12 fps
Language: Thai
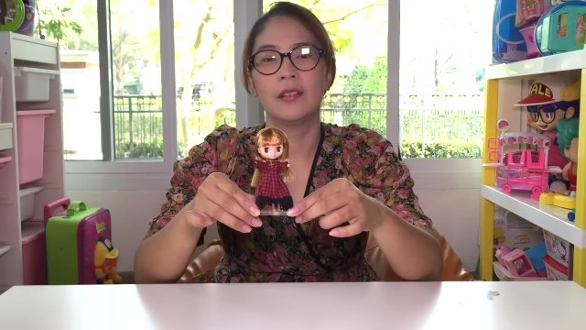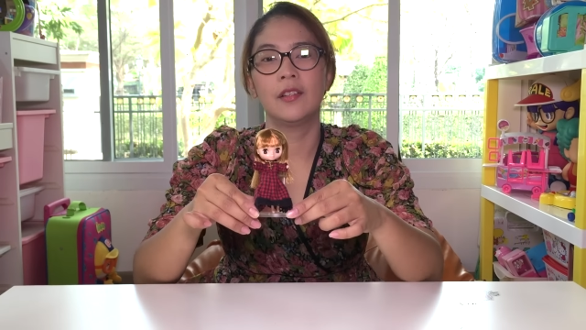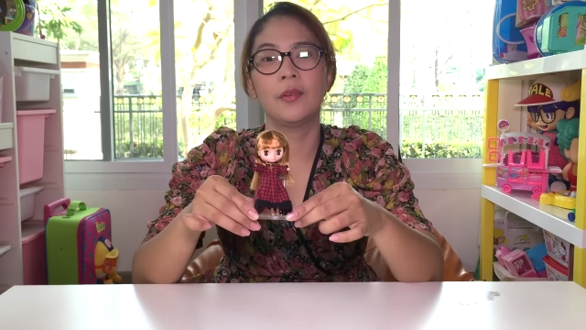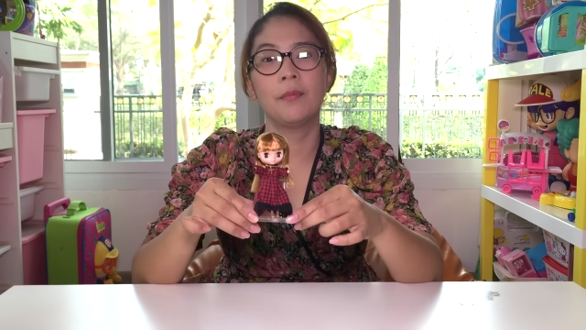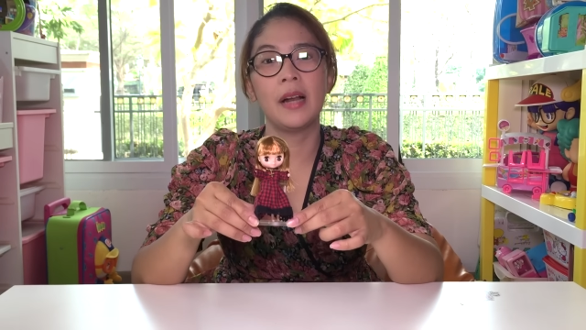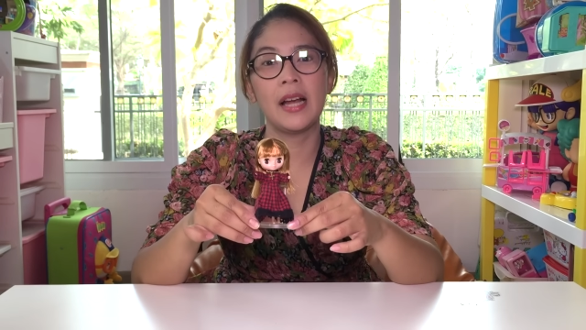
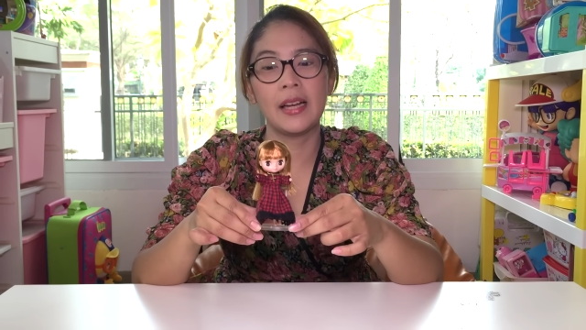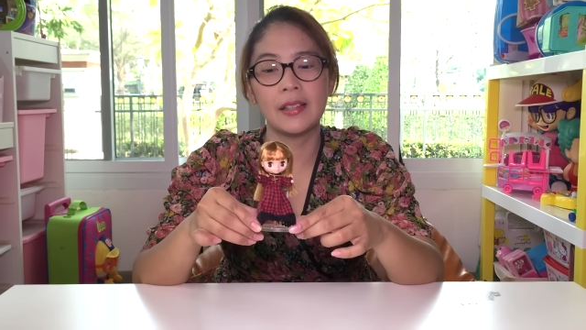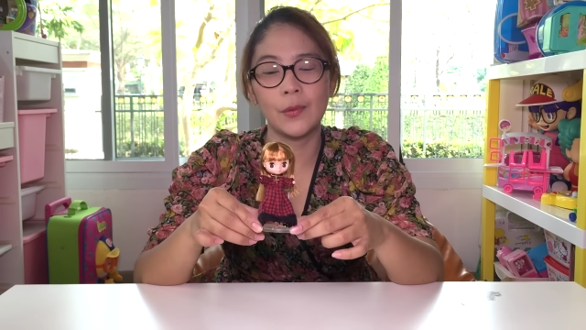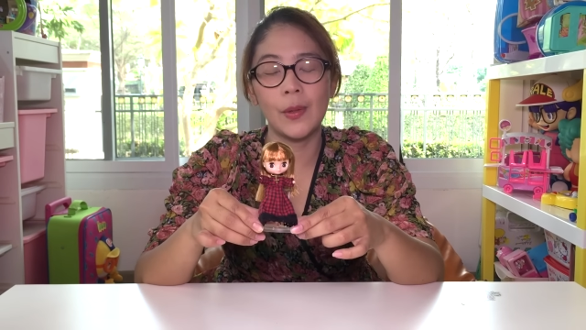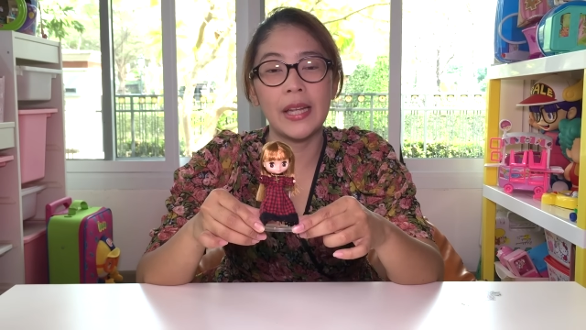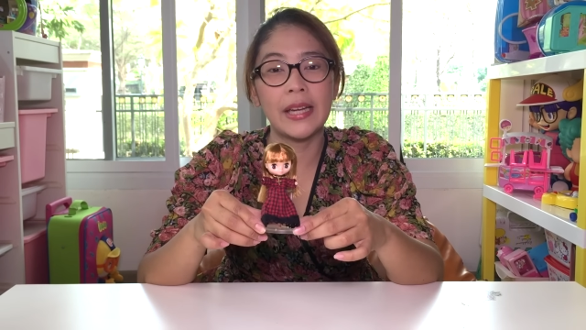น้องบรา
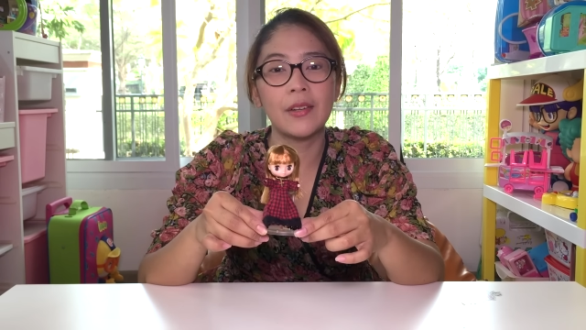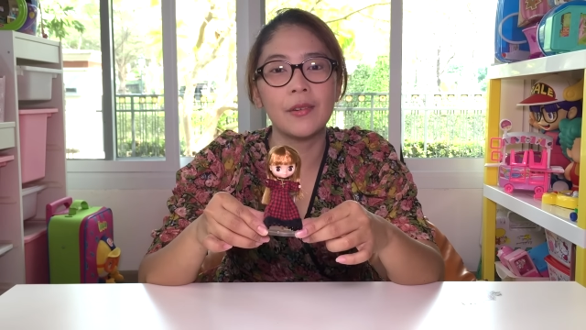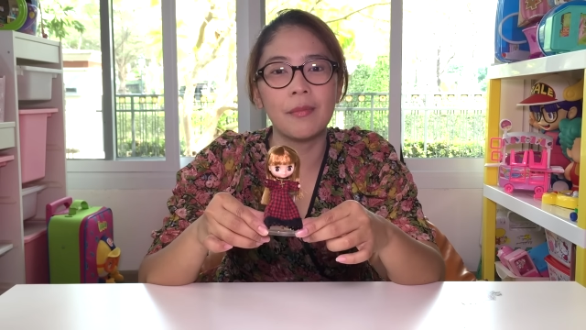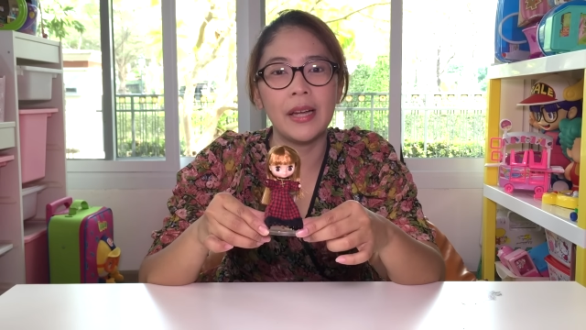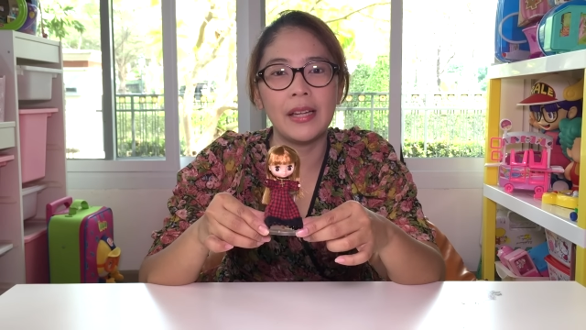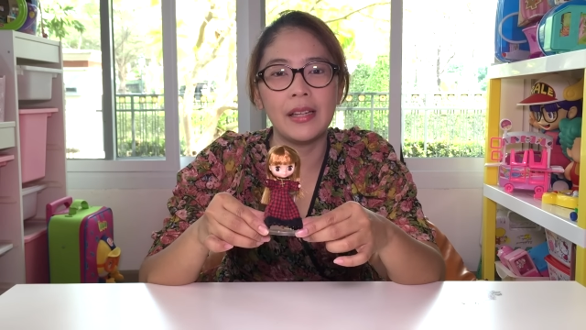ยตัวเล็ก
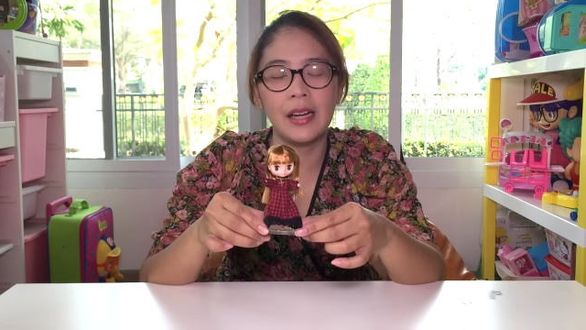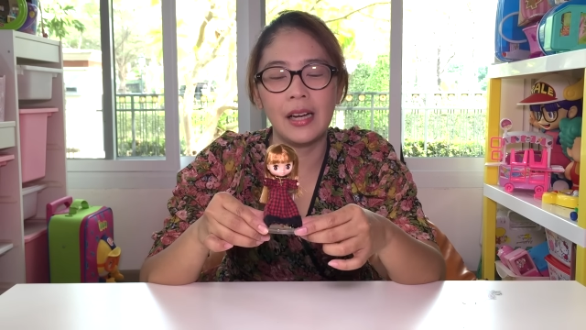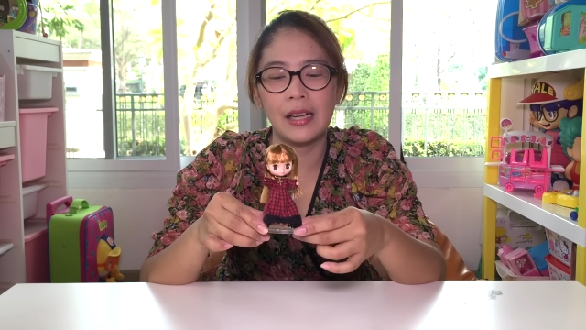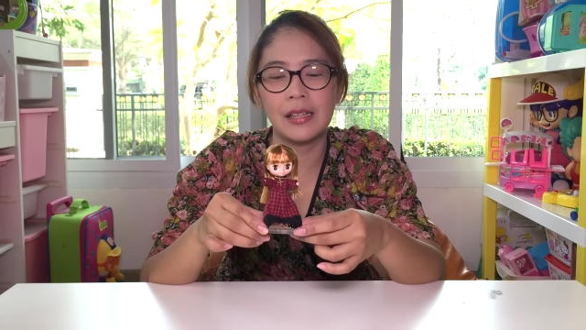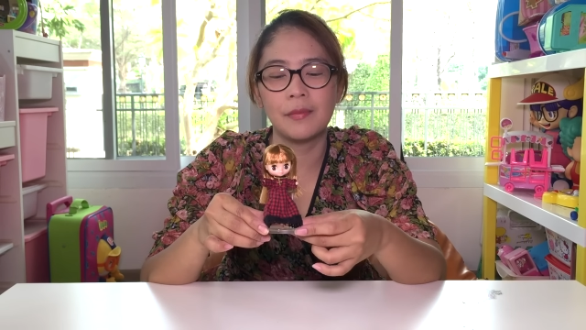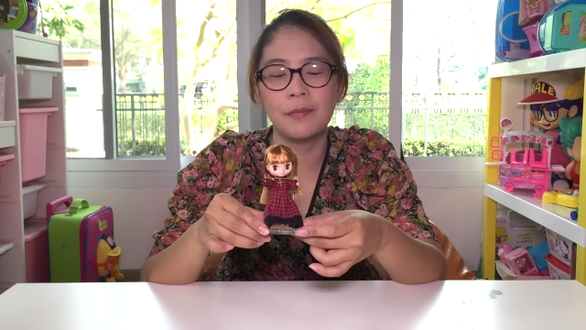ของแม่
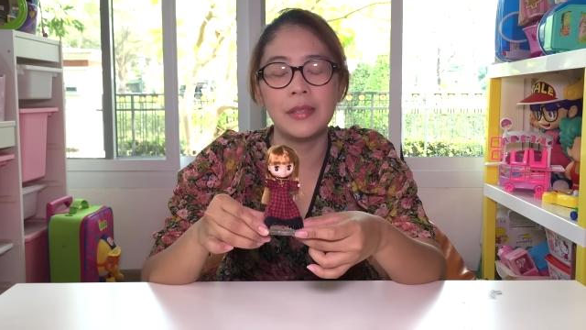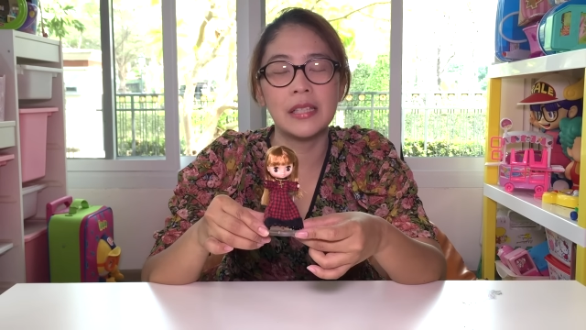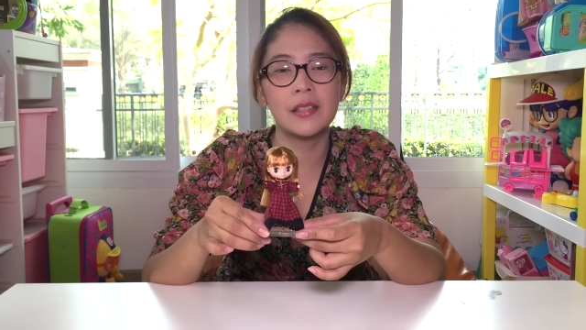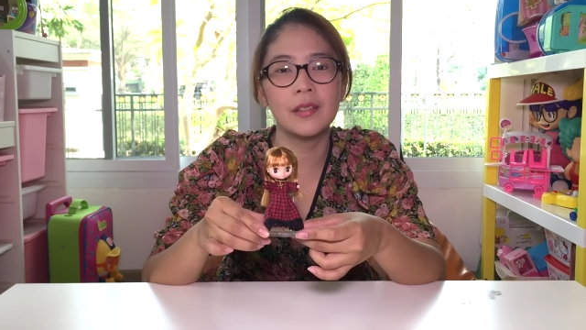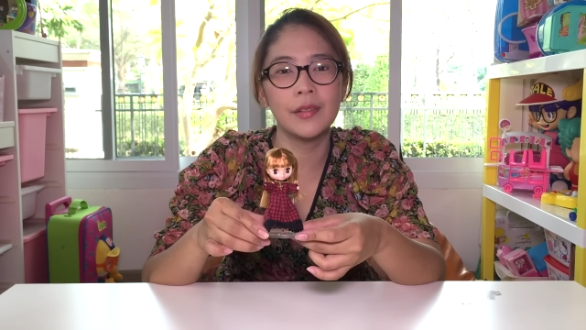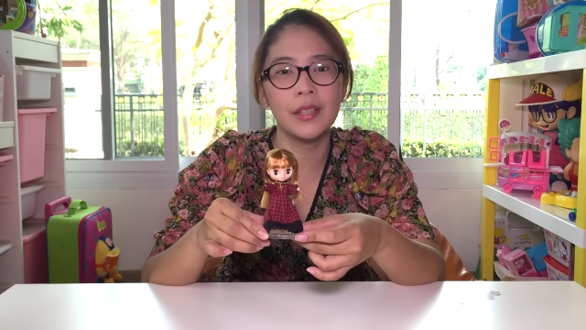นะคะ
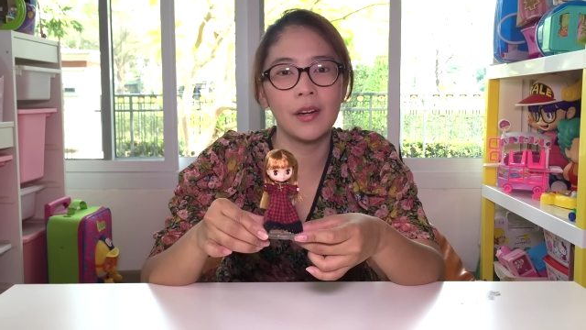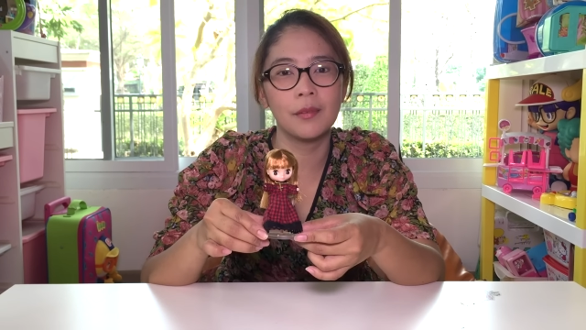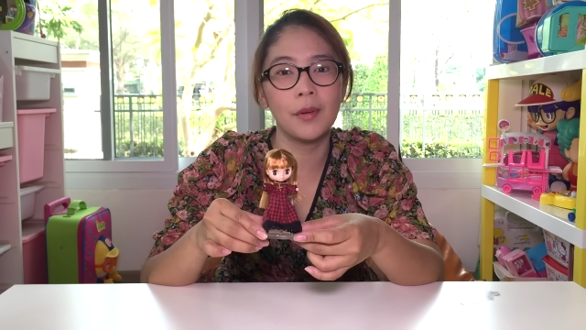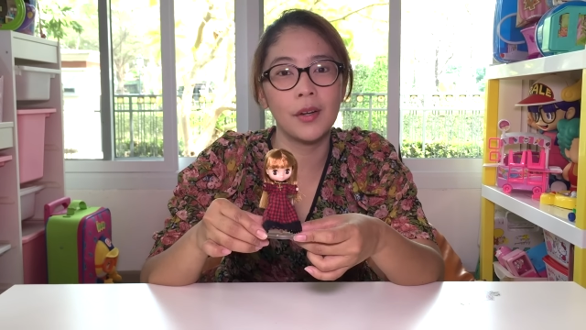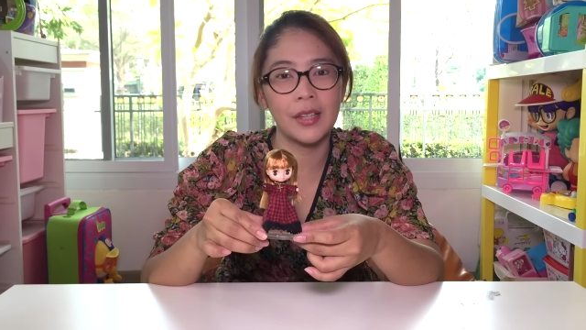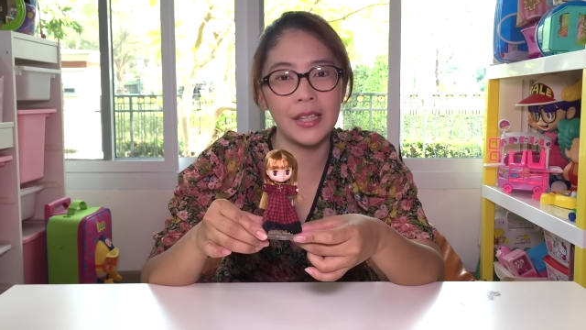มีชื่อว่า
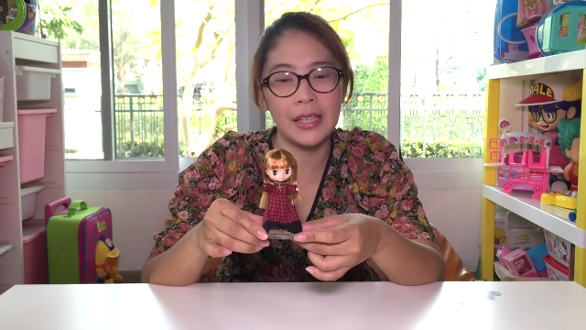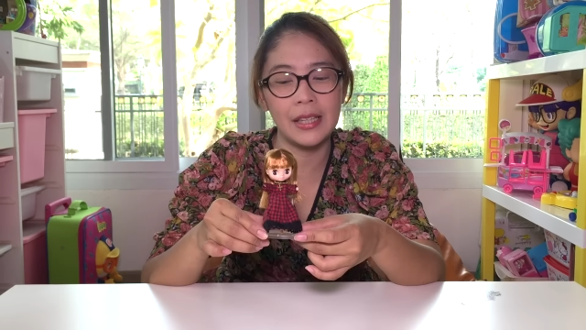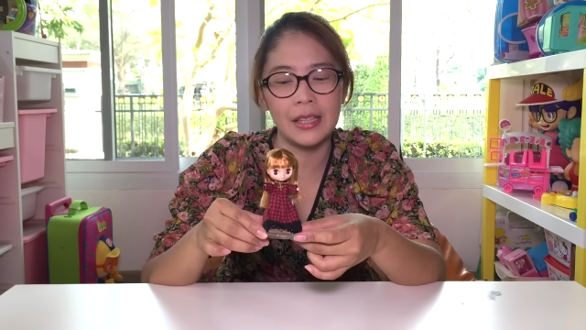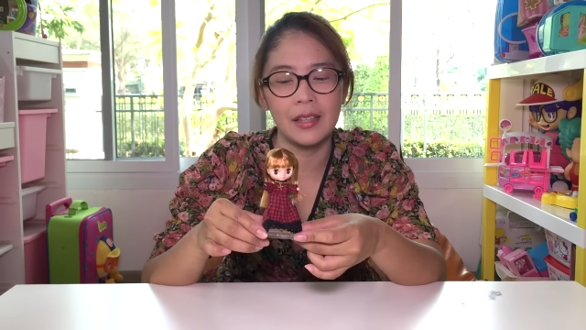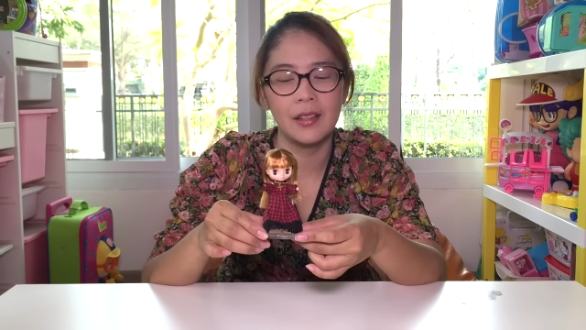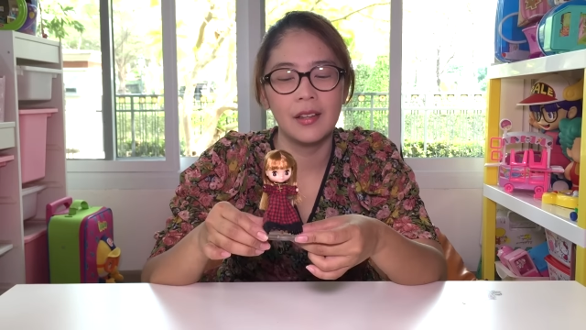น้องมอรี่